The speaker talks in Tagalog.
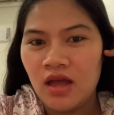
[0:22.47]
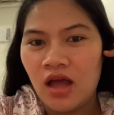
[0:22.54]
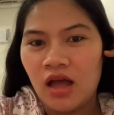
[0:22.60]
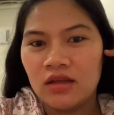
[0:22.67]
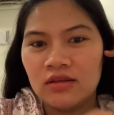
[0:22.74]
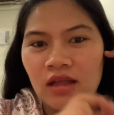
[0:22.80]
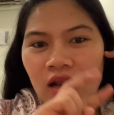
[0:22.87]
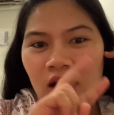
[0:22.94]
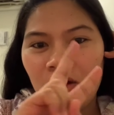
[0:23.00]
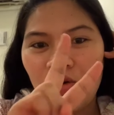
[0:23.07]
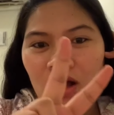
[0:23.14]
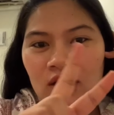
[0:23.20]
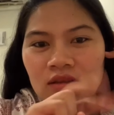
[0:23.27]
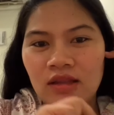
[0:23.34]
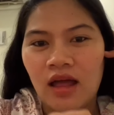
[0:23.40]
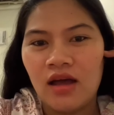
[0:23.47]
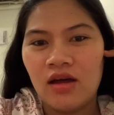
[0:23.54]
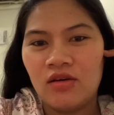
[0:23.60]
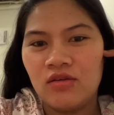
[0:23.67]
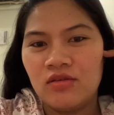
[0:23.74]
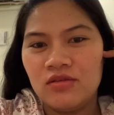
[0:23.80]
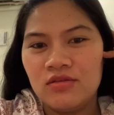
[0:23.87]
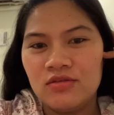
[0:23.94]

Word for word: ang dalawang tao